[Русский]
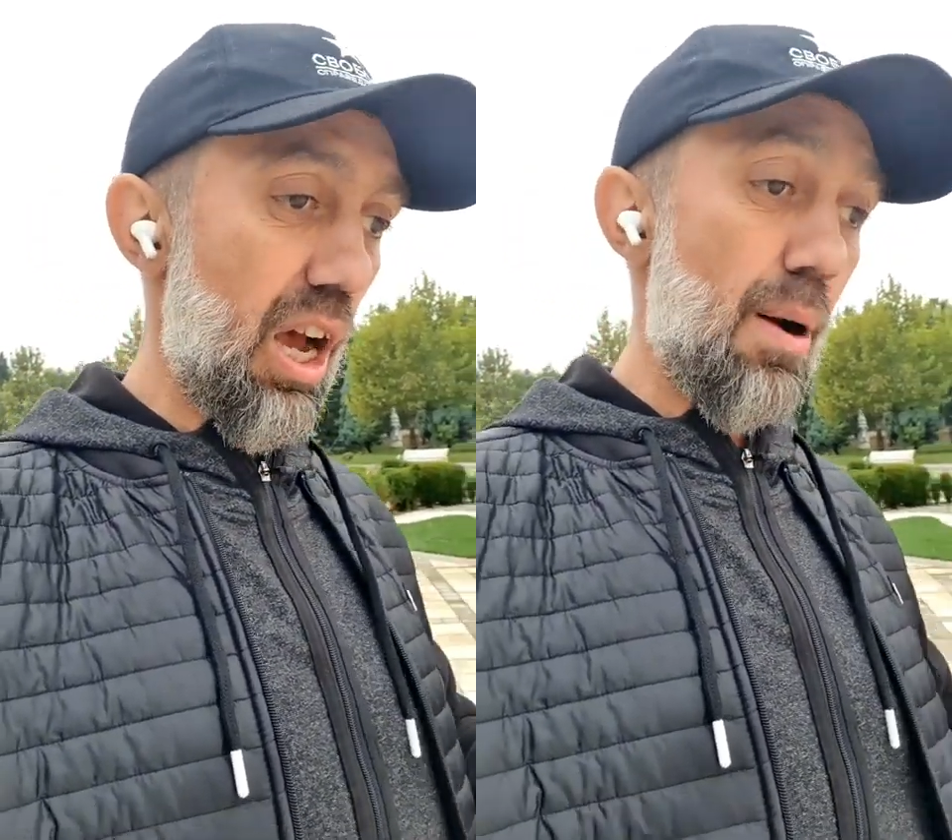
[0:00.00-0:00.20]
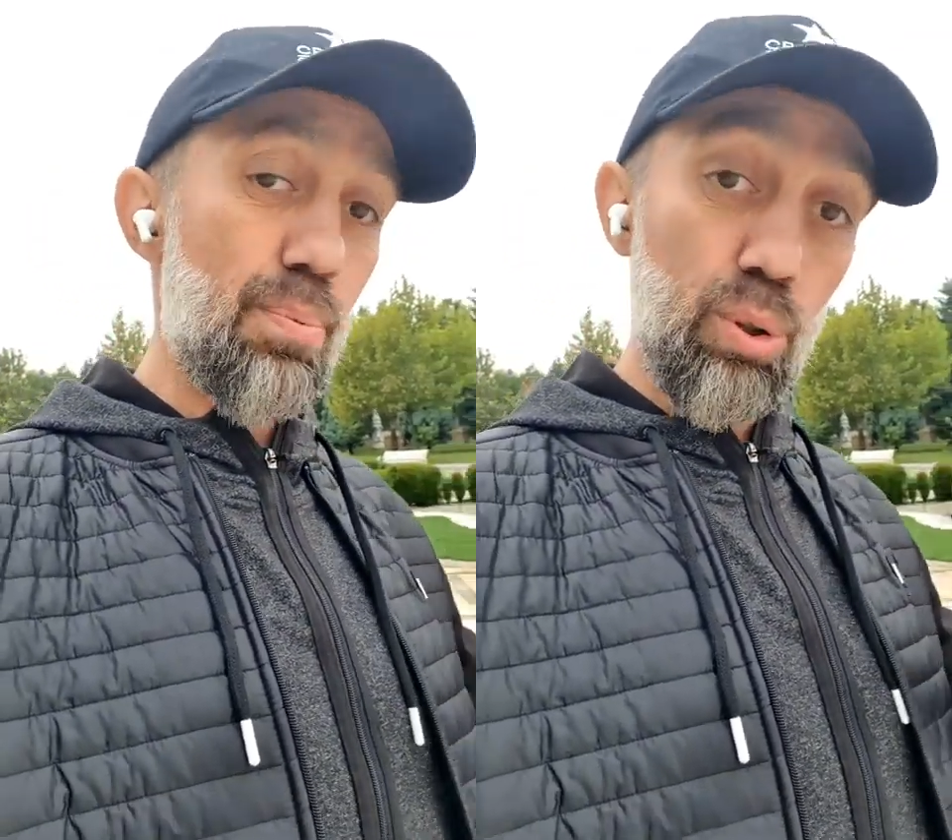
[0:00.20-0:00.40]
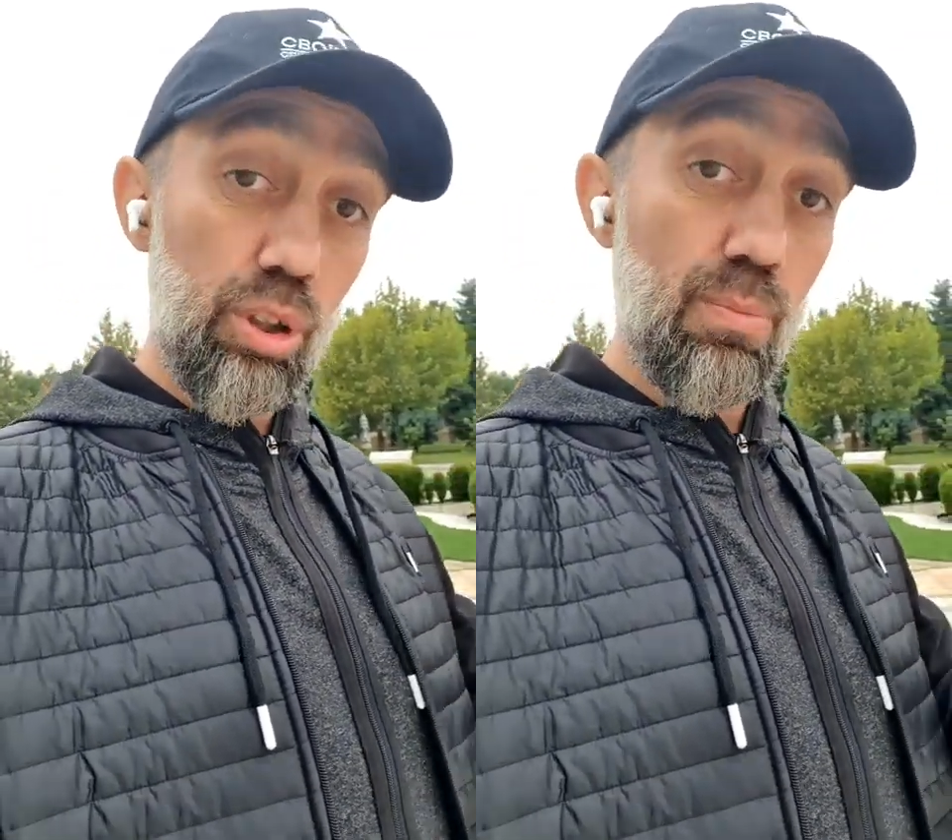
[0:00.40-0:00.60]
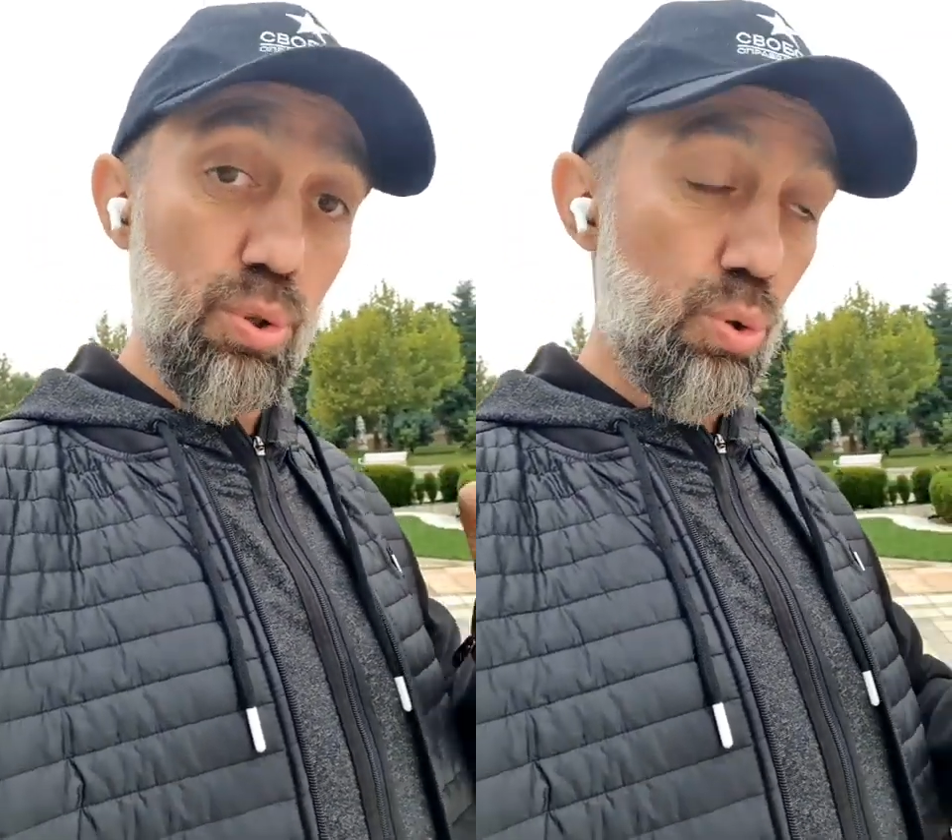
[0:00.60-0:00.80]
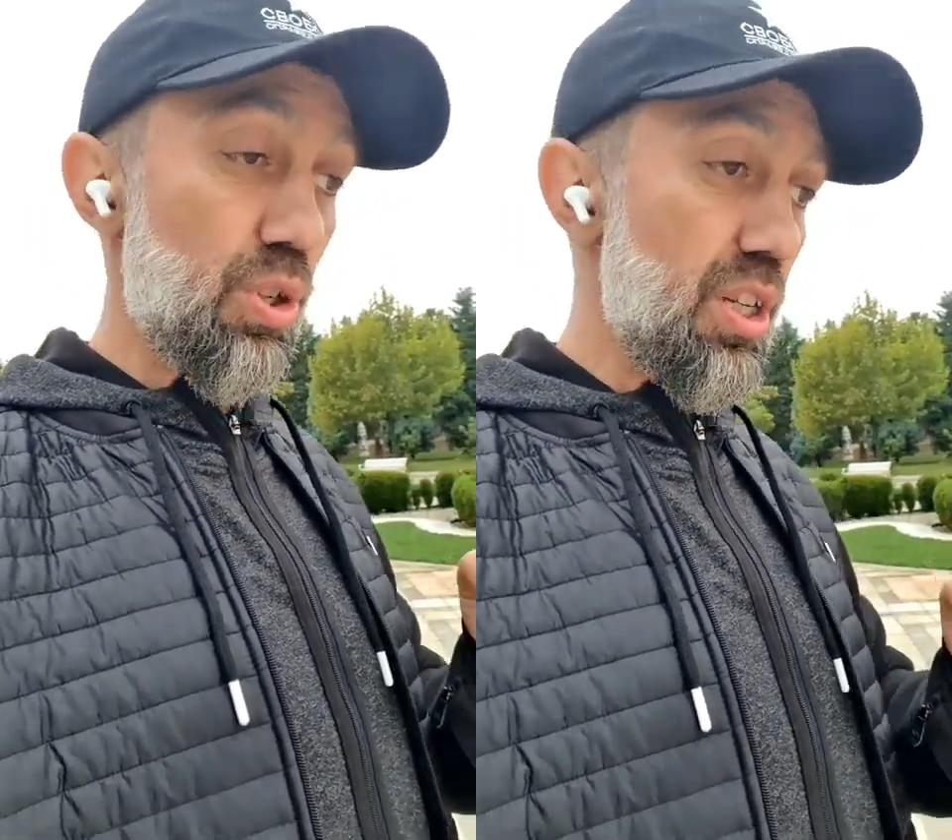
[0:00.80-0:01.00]
оплотом
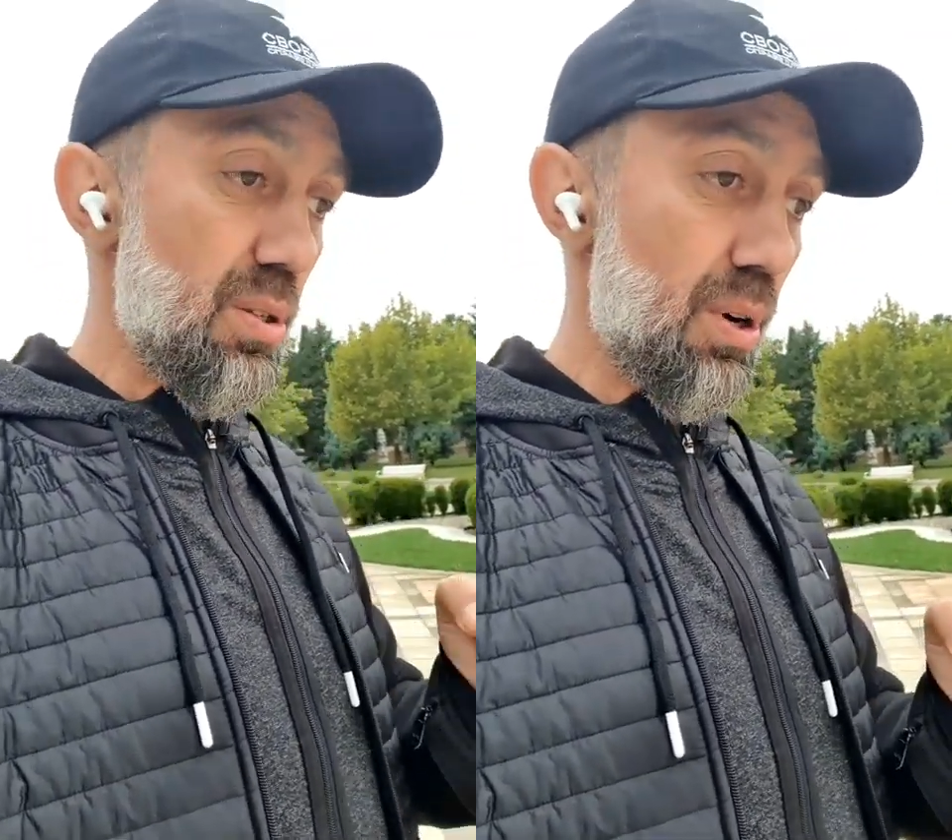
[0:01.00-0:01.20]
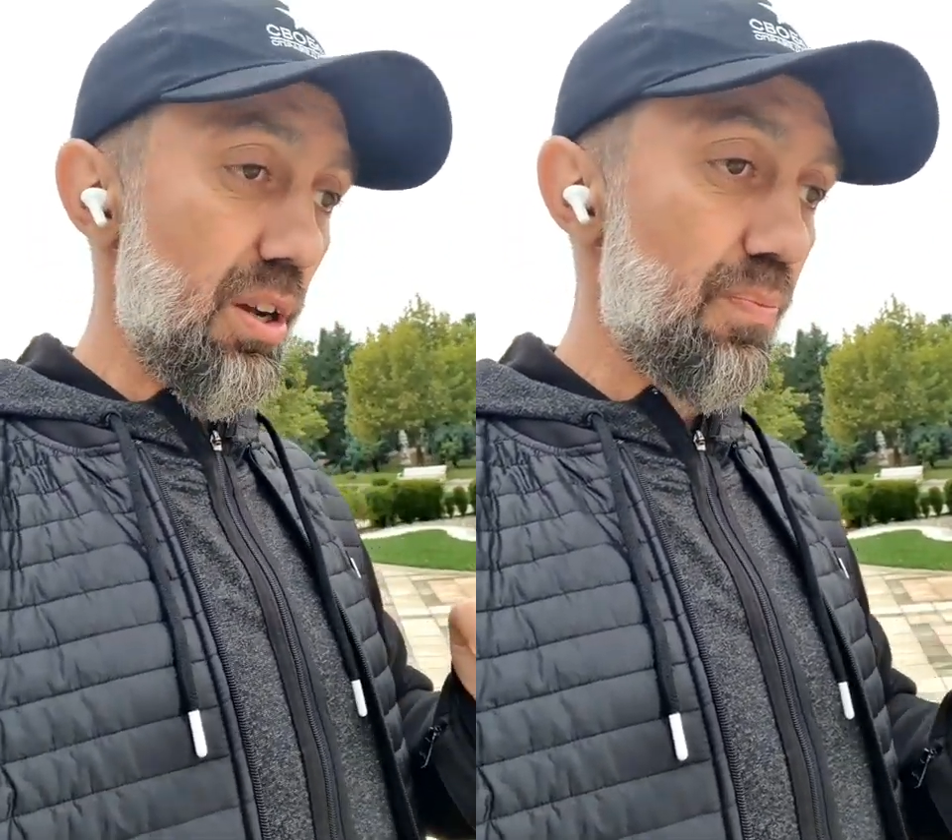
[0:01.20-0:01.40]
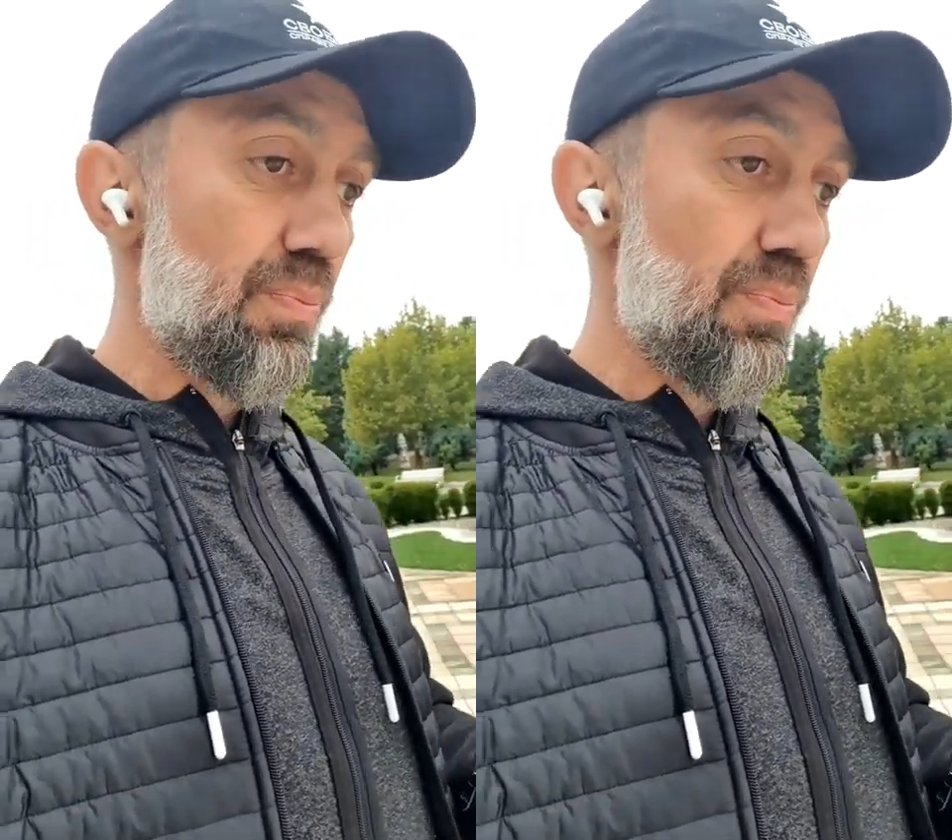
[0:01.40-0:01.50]
суннизма,